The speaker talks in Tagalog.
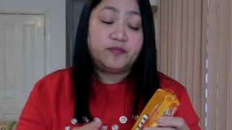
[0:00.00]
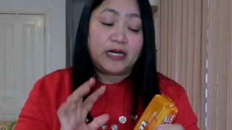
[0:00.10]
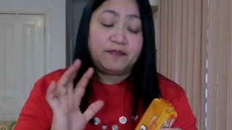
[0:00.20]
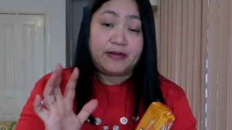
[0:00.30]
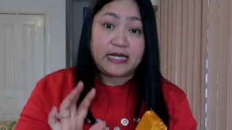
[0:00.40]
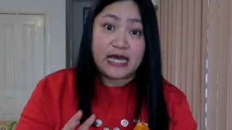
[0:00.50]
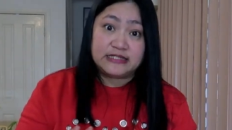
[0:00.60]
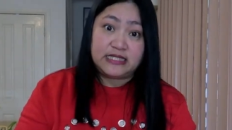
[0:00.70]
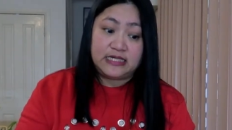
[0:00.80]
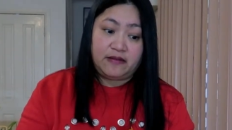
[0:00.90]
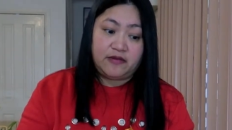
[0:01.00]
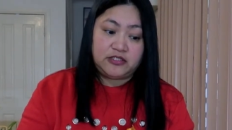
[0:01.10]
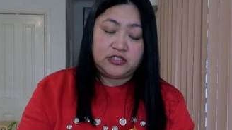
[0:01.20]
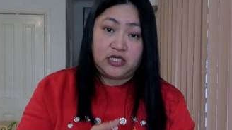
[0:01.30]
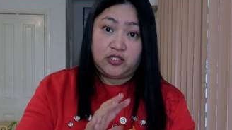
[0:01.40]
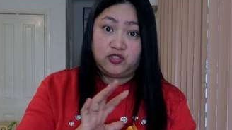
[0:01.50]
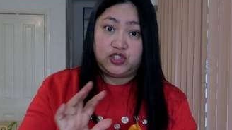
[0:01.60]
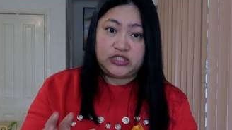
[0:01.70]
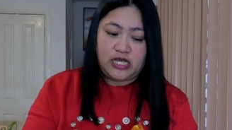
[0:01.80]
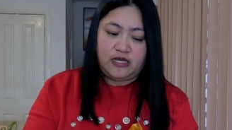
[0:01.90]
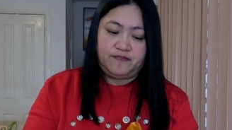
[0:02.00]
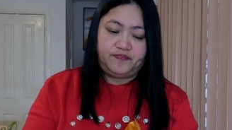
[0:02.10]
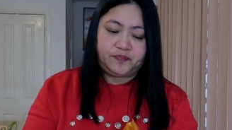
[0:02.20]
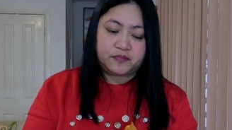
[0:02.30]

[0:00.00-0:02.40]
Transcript: pare-parehas lang naman siya ng shape.